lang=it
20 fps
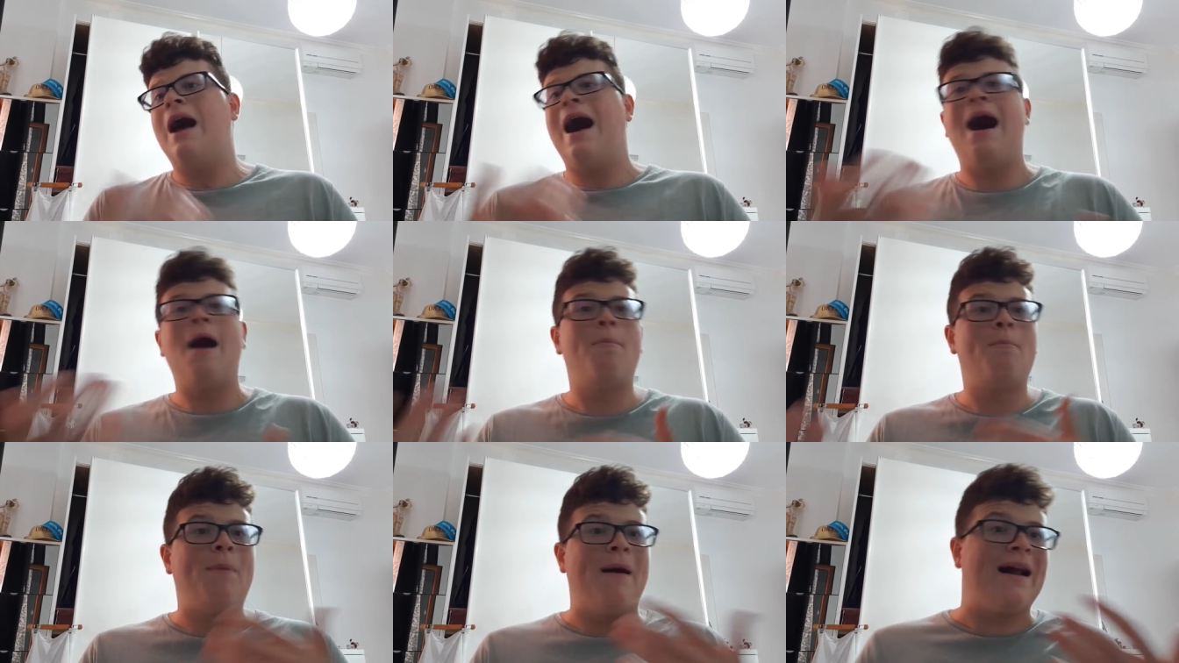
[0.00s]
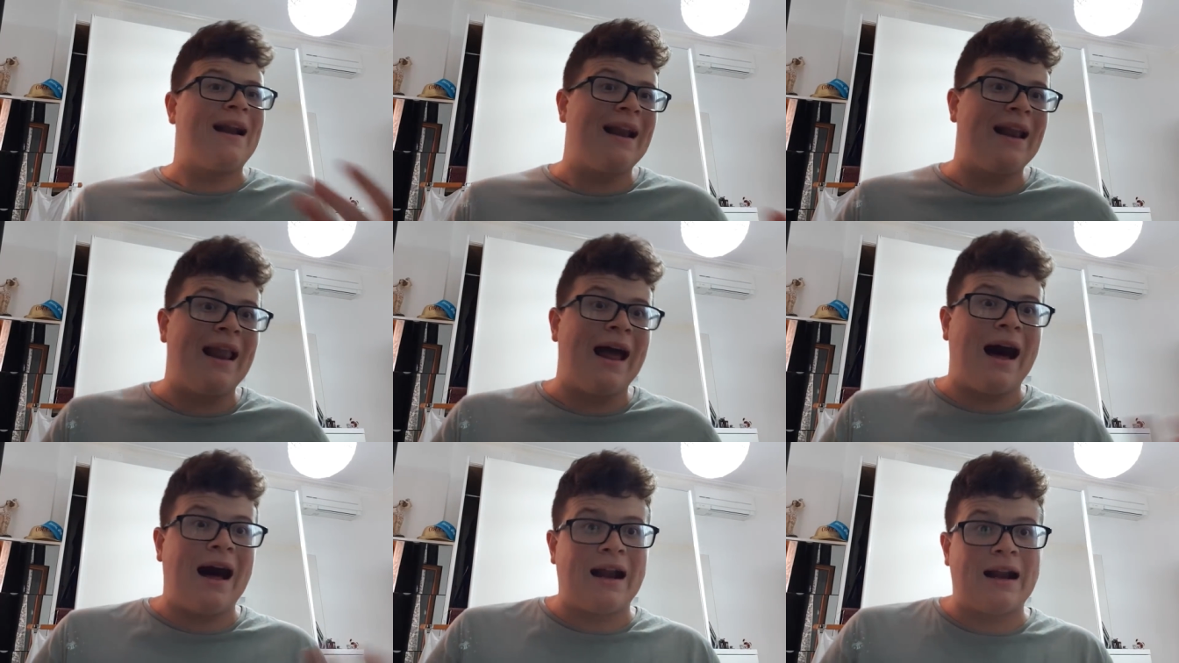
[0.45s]
a
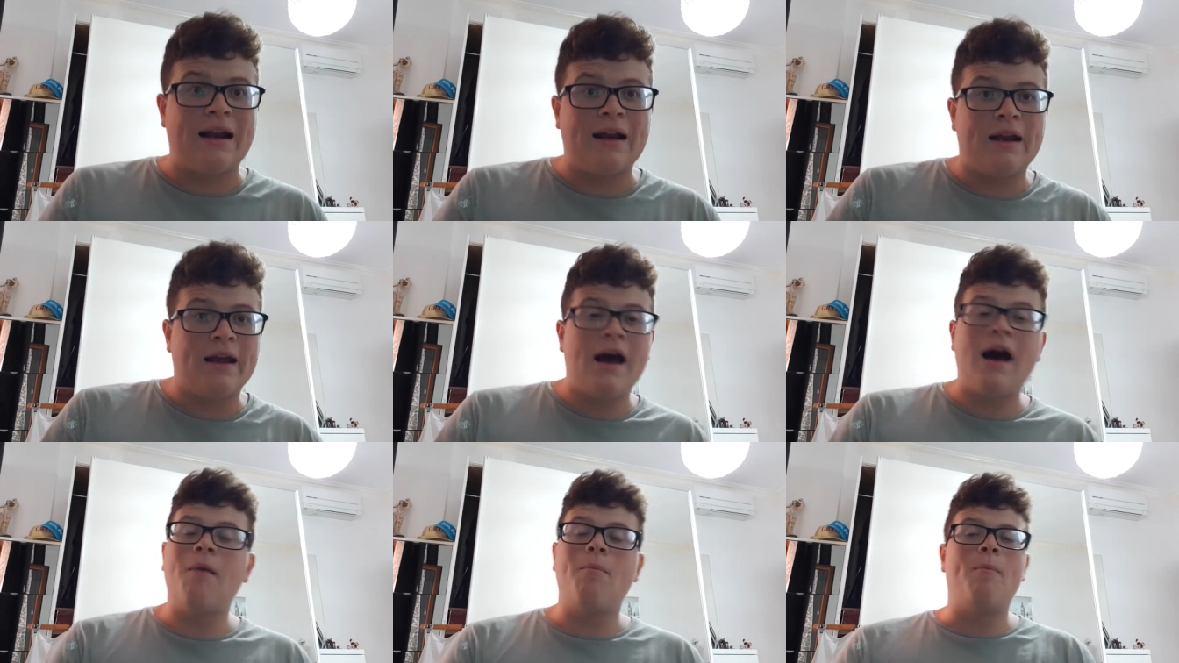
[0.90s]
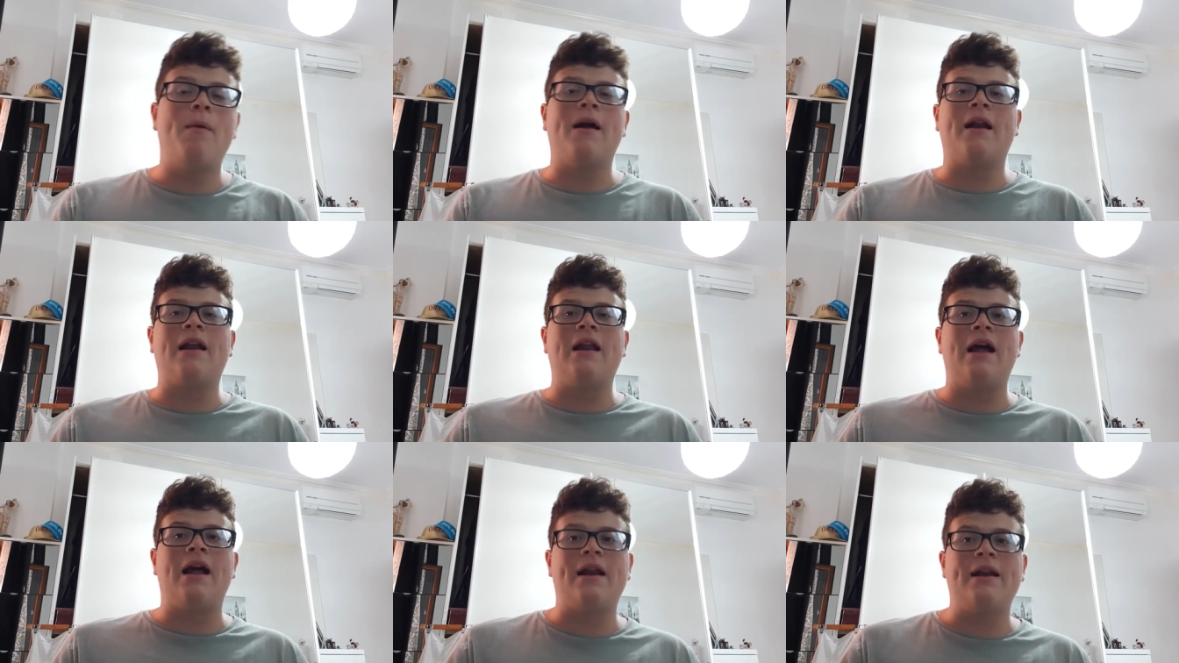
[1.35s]
parlarne, a
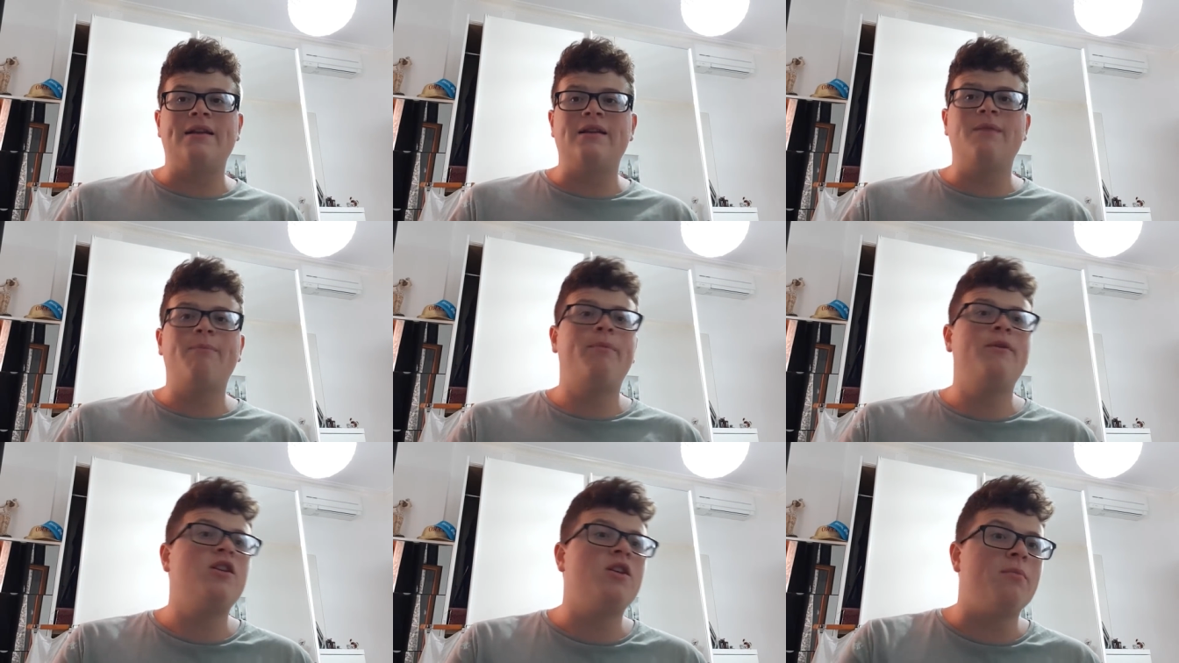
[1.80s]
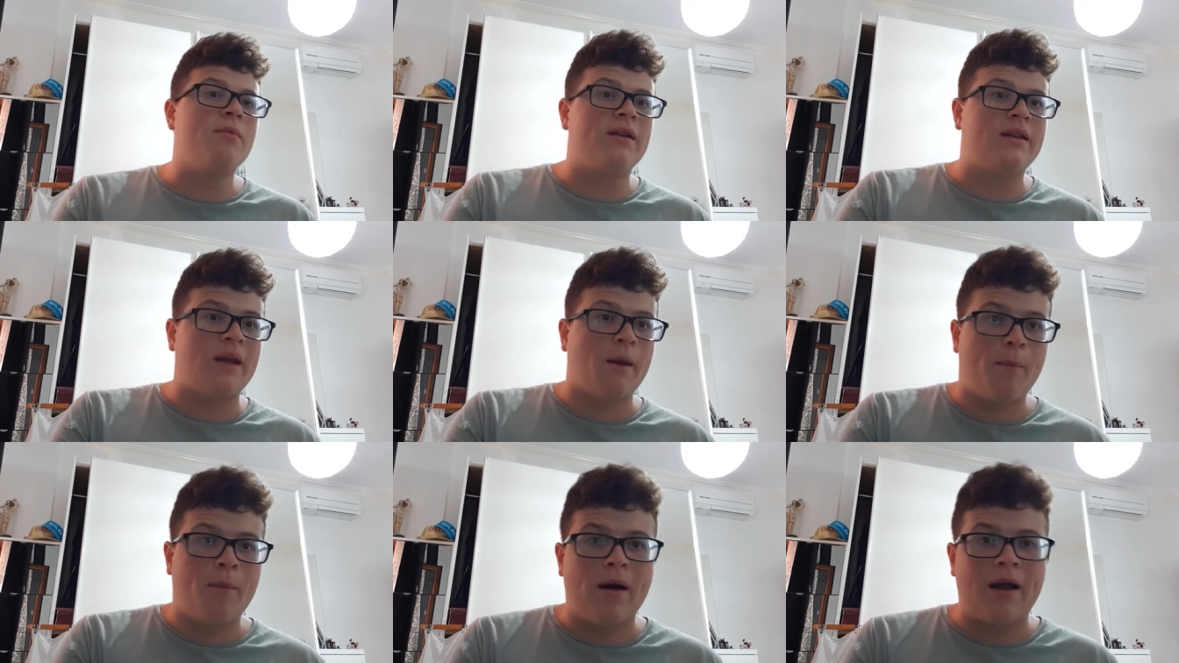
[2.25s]
parlarne,
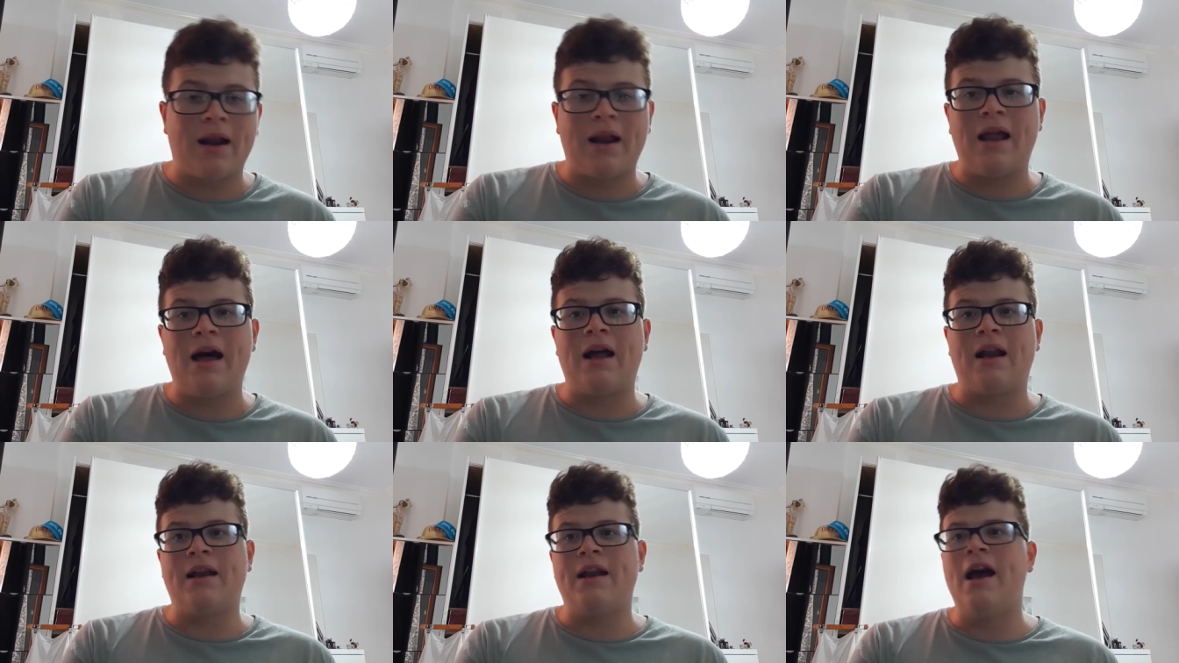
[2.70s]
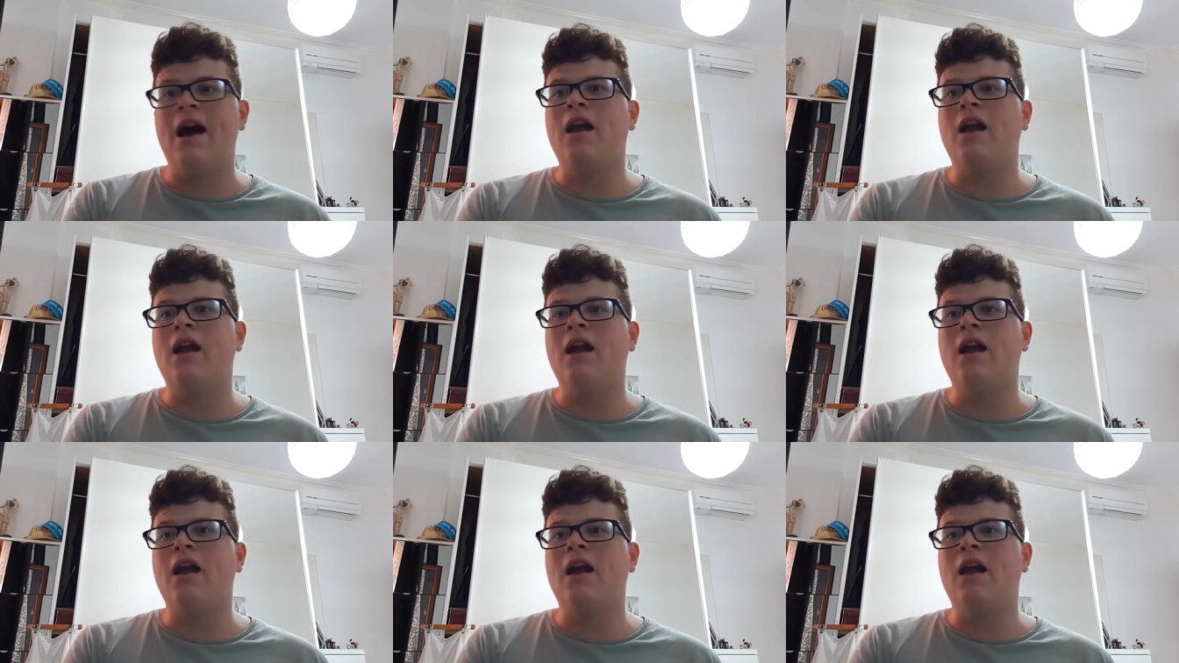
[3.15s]
semplicemente a parlarne.